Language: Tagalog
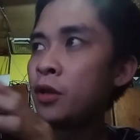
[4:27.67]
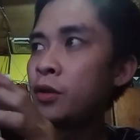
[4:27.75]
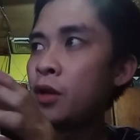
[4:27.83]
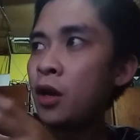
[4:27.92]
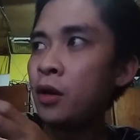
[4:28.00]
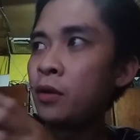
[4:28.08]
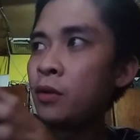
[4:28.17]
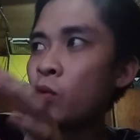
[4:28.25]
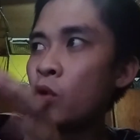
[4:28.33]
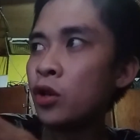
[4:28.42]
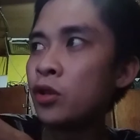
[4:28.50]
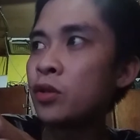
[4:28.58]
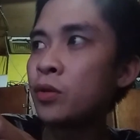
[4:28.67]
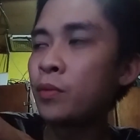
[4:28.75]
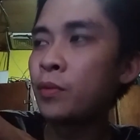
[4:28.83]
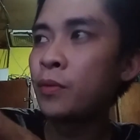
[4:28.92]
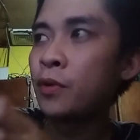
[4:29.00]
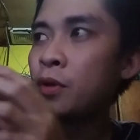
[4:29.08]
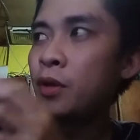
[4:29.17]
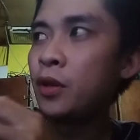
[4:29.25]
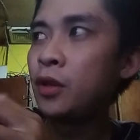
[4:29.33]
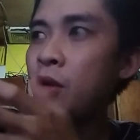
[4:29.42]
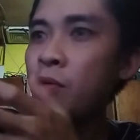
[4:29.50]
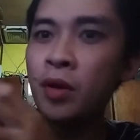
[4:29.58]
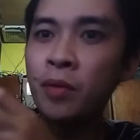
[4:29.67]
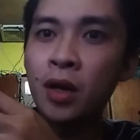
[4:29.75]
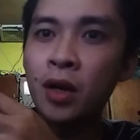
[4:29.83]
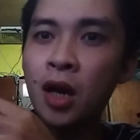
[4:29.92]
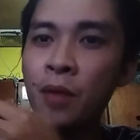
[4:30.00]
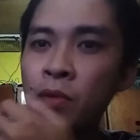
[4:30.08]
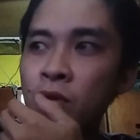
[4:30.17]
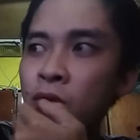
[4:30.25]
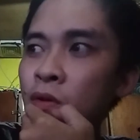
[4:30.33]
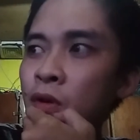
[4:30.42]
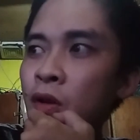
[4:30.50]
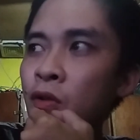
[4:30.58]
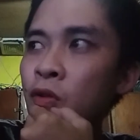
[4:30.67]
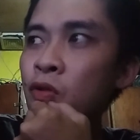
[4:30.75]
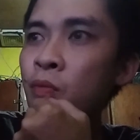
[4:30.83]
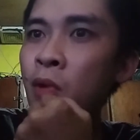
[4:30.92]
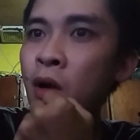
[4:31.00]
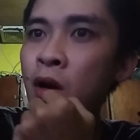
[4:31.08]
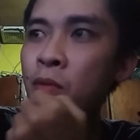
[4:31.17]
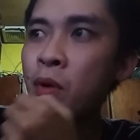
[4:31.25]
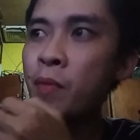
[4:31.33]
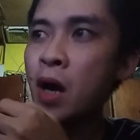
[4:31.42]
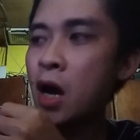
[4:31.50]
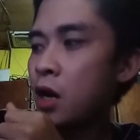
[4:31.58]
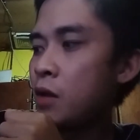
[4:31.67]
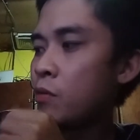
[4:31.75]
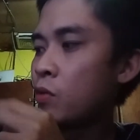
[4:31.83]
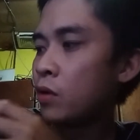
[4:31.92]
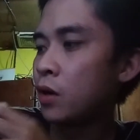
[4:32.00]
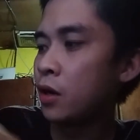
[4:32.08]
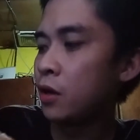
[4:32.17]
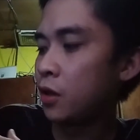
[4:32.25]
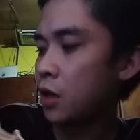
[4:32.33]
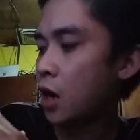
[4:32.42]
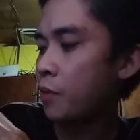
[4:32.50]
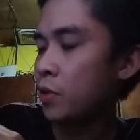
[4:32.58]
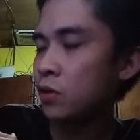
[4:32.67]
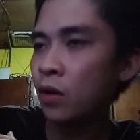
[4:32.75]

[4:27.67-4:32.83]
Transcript: then worst hindi mo na magamit yung ano, yung mga mamahali mong gamit.